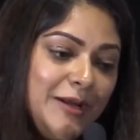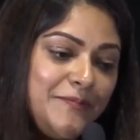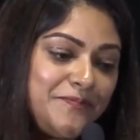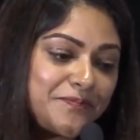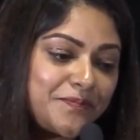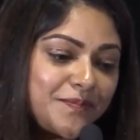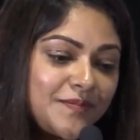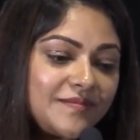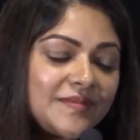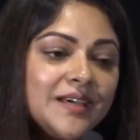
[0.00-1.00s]
படம்
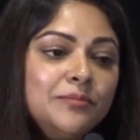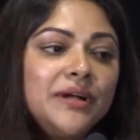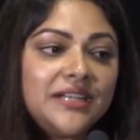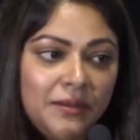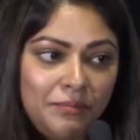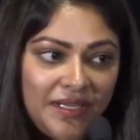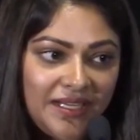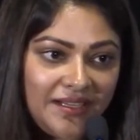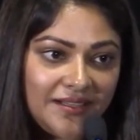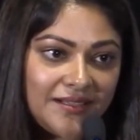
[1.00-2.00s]
பட் நம்ம
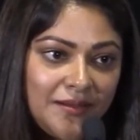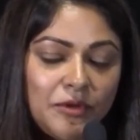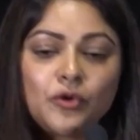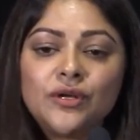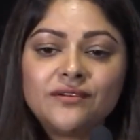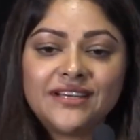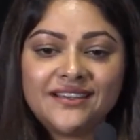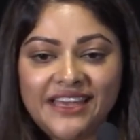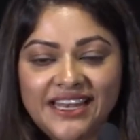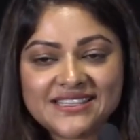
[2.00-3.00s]
நம்ம கூட வே
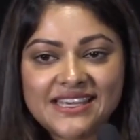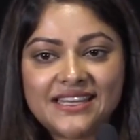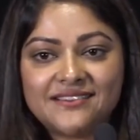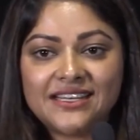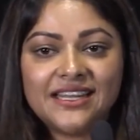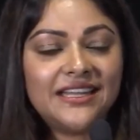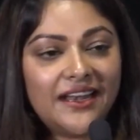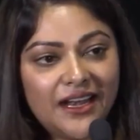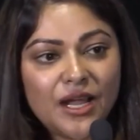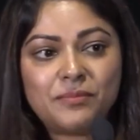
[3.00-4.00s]
வேலை செய்கிறவங்கள
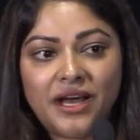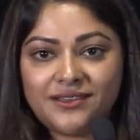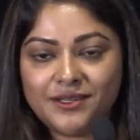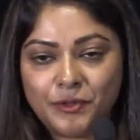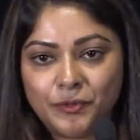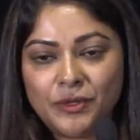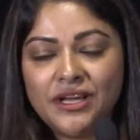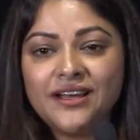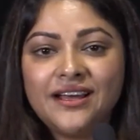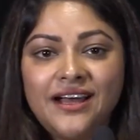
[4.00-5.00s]
நல்லா பார்த்துக்கணும்
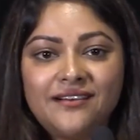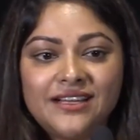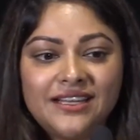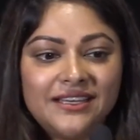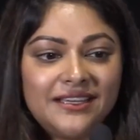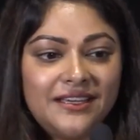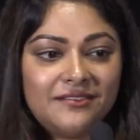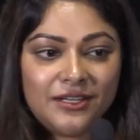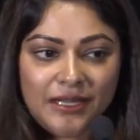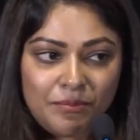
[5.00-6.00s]
அவங்களுக்கு
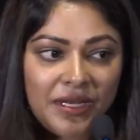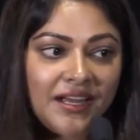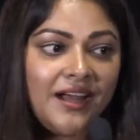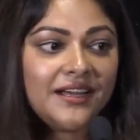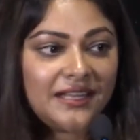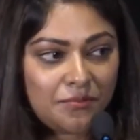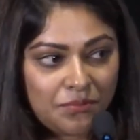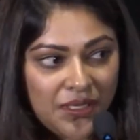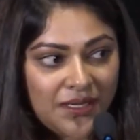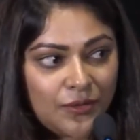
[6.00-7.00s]
நம்மளுக்காக
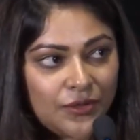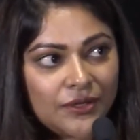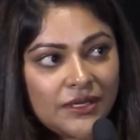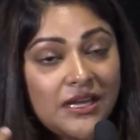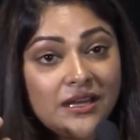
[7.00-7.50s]
நம்ம ஒரு